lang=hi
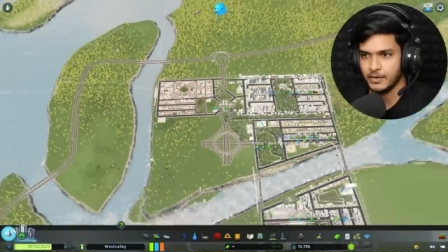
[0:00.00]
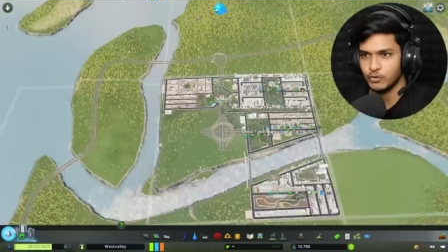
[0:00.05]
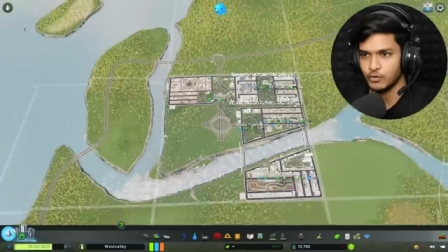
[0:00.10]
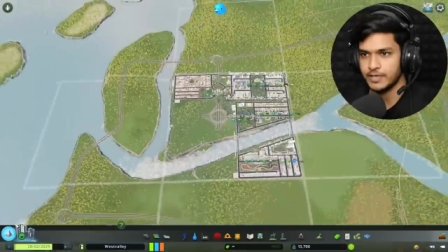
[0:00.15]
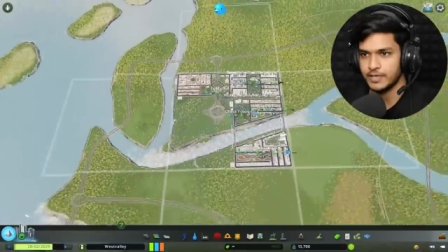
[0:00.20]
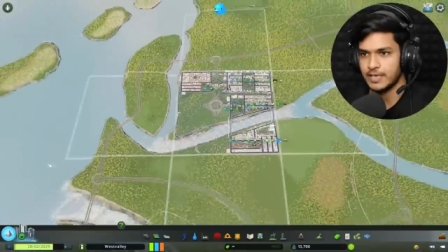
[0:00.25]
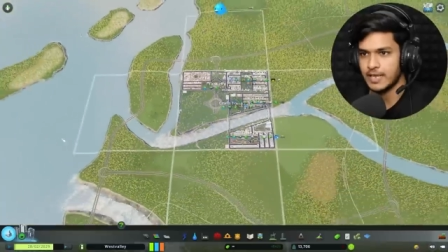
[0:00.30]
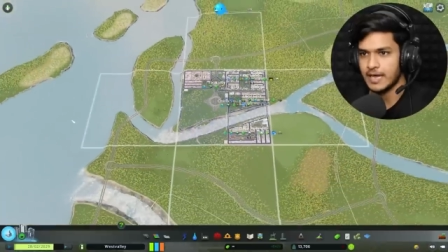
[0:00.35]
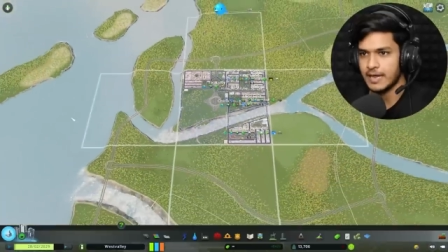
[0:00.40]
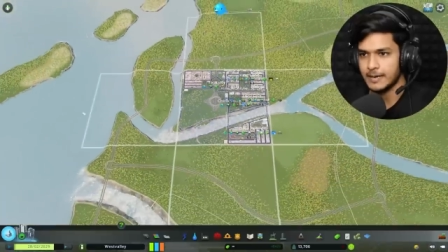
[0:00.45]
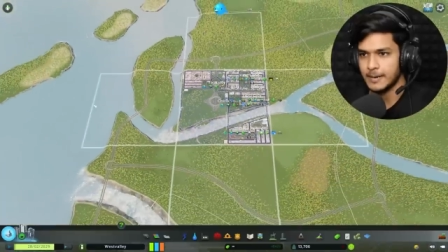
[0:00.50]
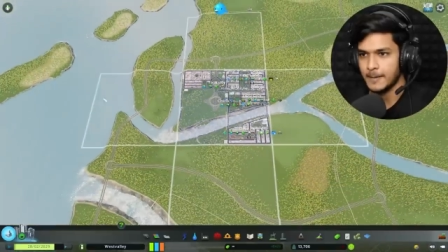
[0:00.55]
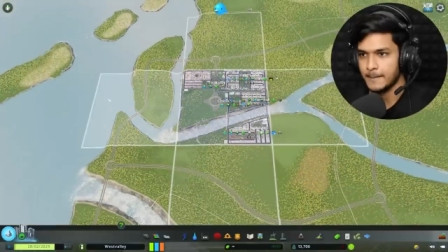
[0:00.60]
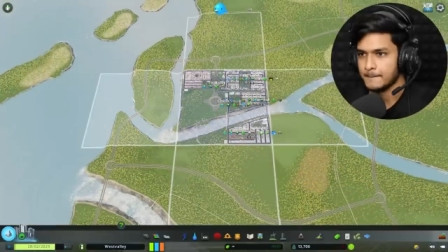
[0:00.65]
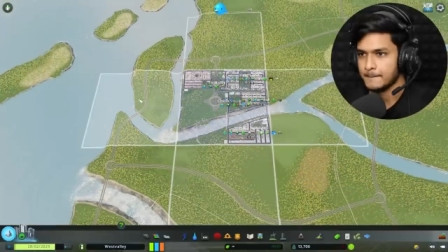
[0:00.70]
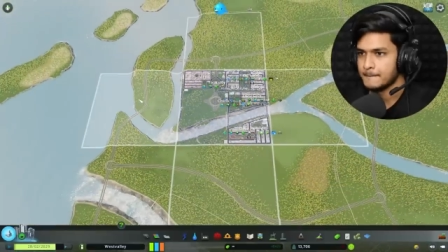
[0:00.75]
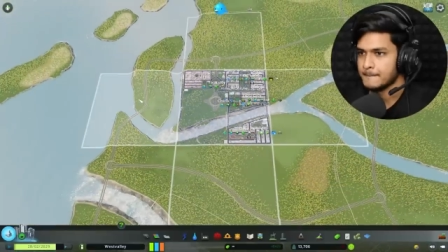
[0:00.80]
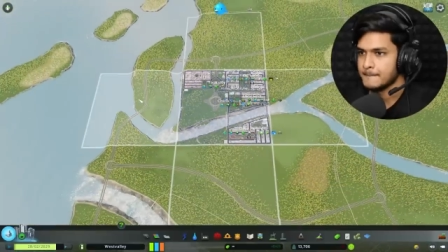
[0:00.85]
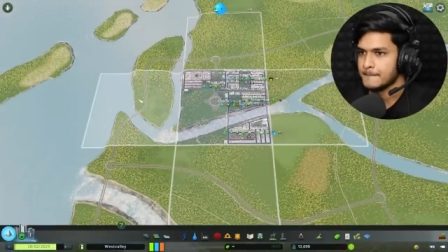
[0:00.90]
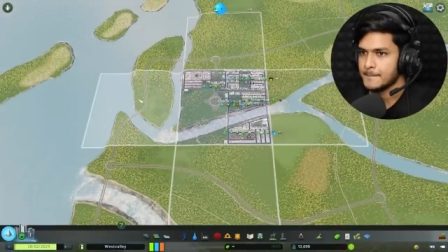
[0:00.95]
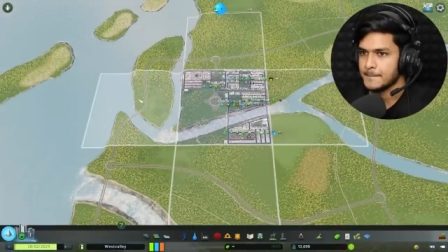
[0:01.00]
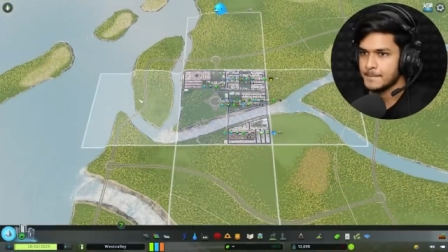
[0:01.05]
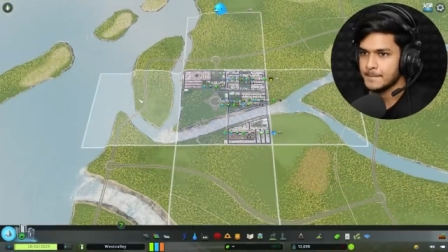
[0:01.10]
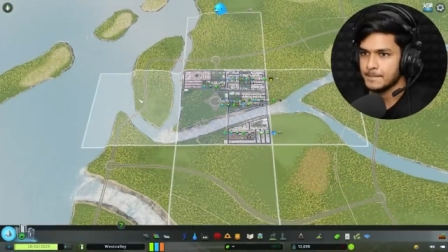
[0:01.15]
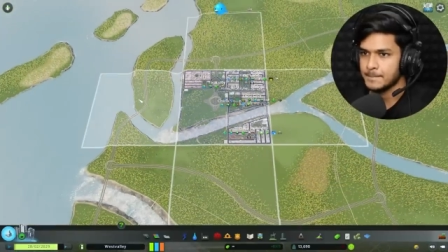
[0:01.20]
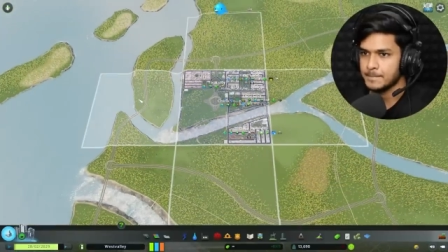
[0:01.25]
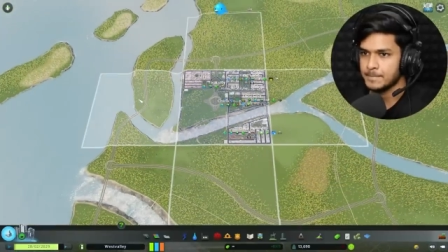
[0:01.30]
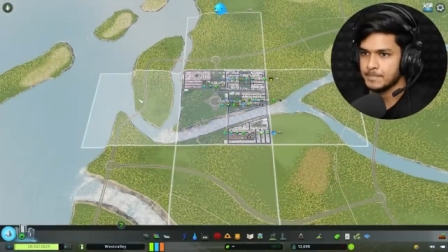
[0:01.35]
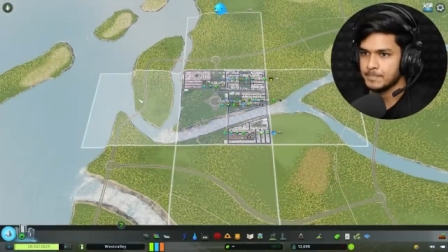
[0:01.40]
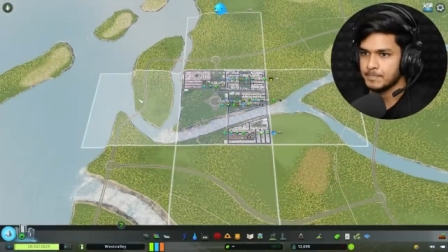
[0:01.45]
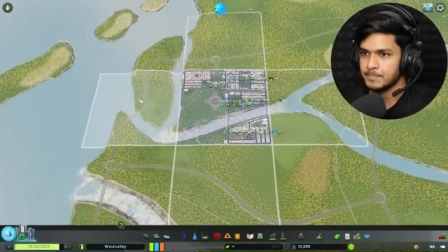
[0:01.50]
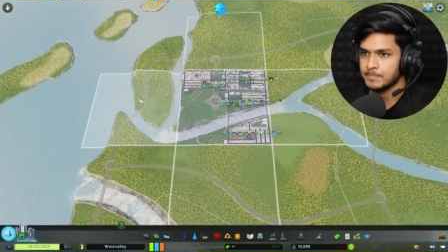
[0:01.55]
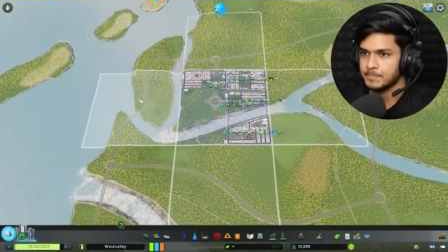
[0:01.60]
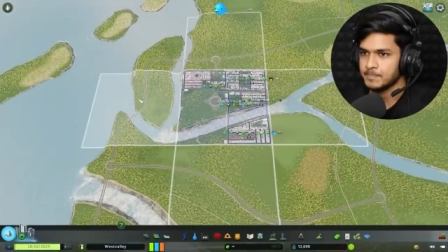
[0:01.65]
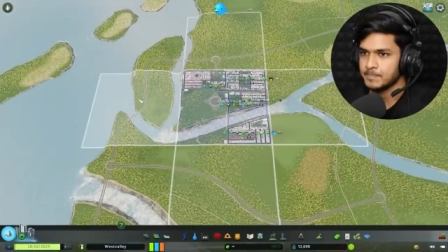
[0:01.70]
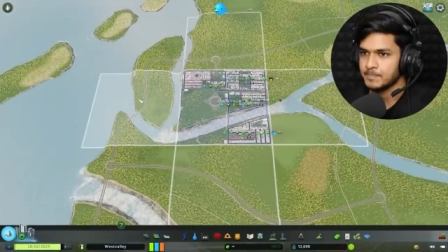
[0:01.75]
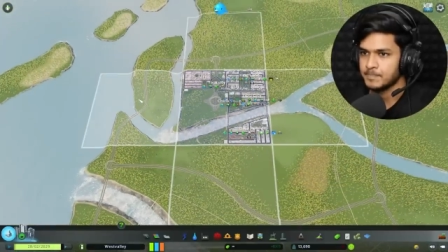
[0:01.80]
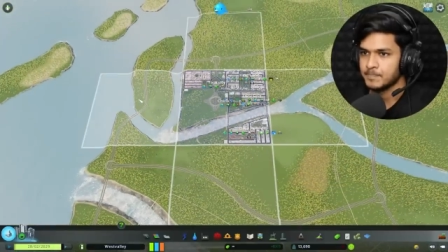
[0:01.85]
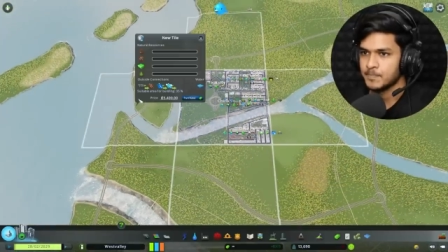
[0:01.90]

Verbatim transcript: मेरे को ये लैंड hmm,